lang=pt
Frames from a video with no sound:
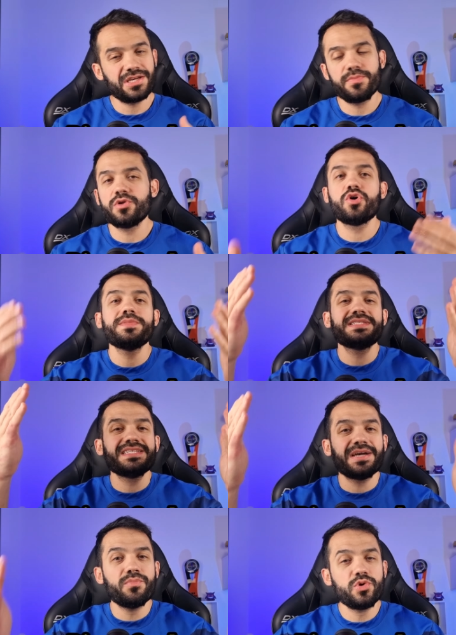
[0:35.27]
esse é o meu nome.
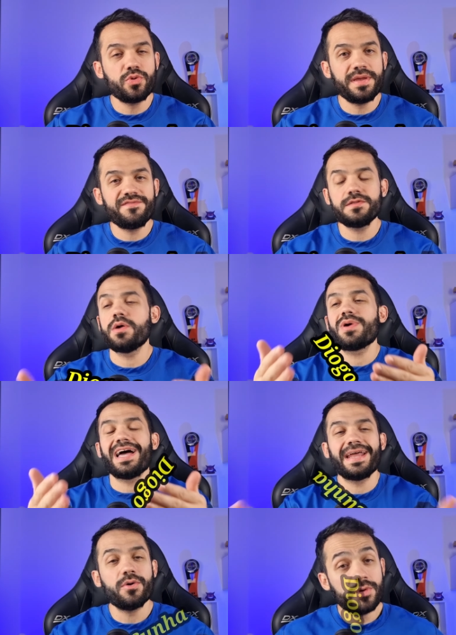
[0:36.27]
Seja muito bem-vindo ao
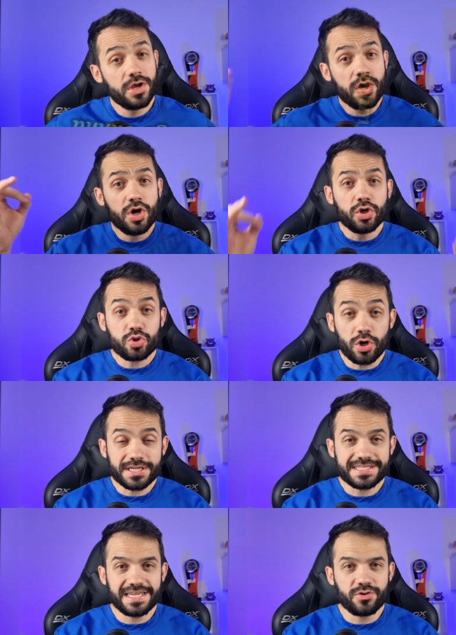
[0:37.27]
canal
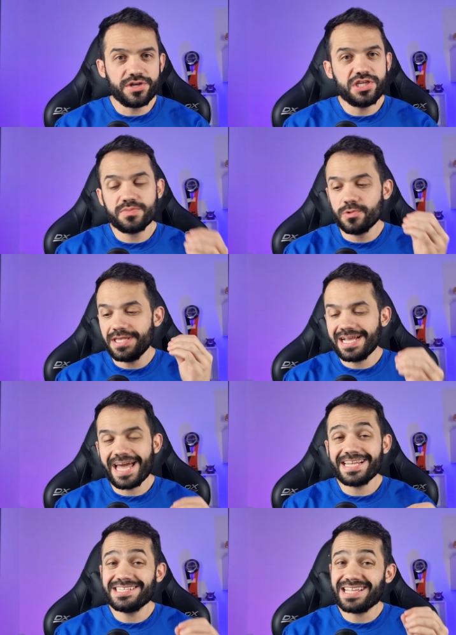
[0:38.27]
Torcedorismo. E,
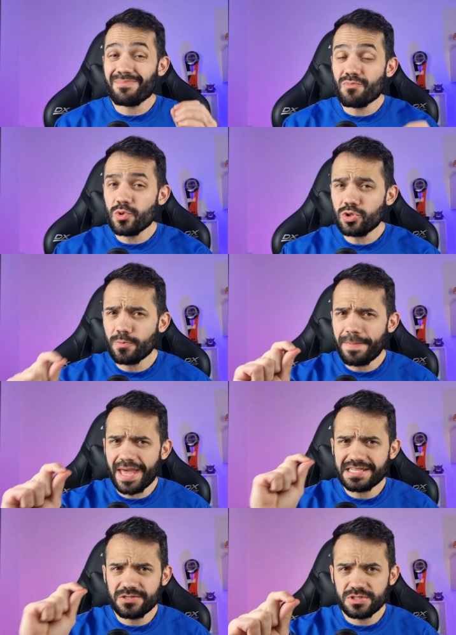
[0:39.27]
cara, a gente está muito
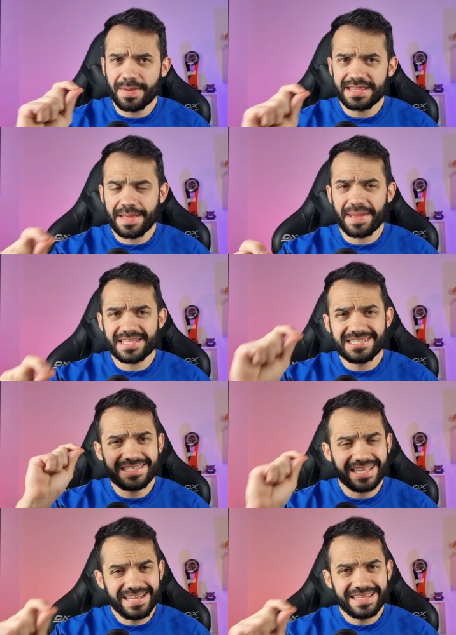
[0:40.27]
pertinho de bater a meta de
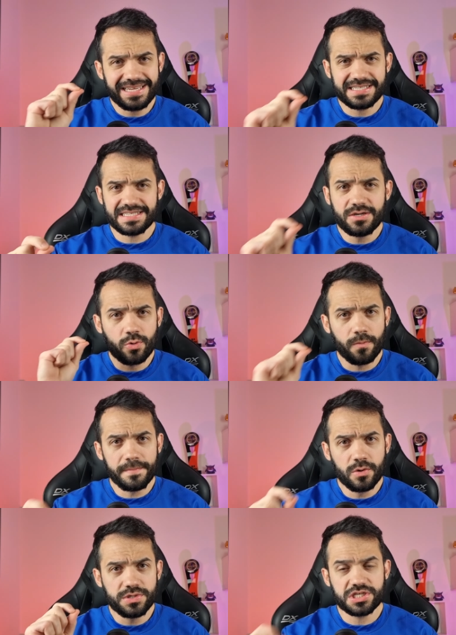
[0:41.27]
35
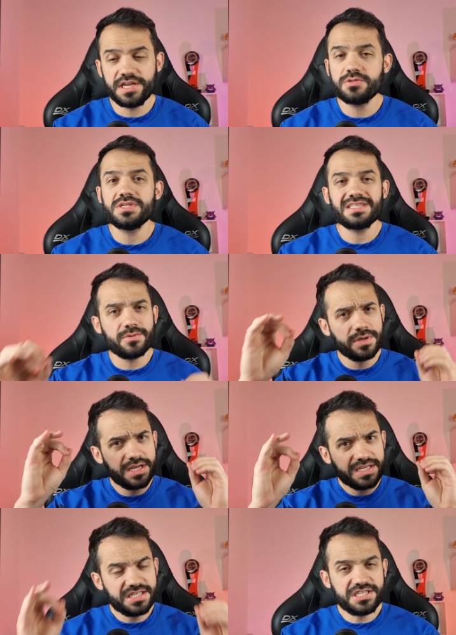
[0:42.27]
mil inscritos. Então,
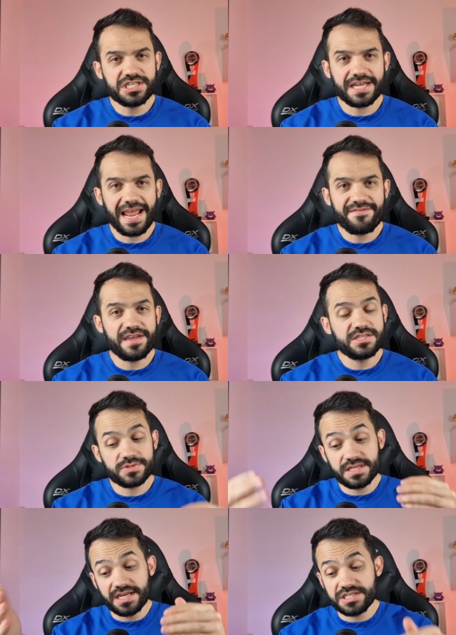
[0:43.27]
se inscreve aí se
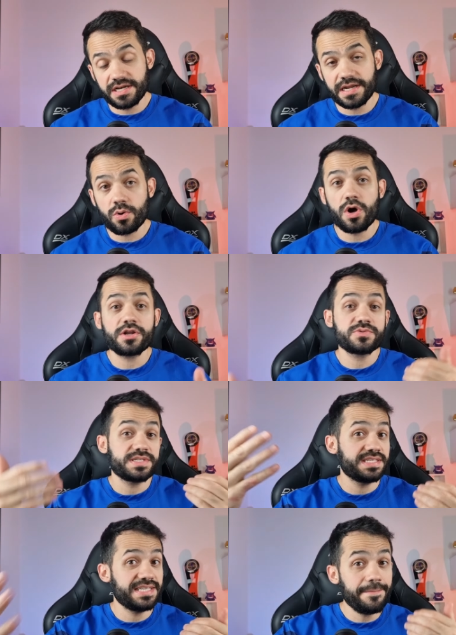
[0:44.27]
você está chegando agora, se
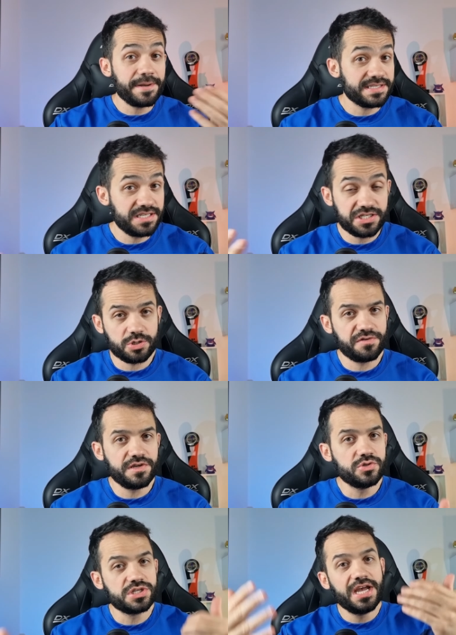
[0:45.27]
você sempre assiste aos
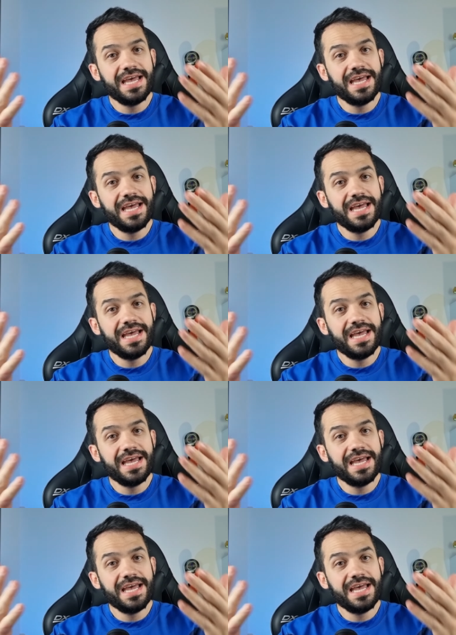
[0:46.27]
vídeos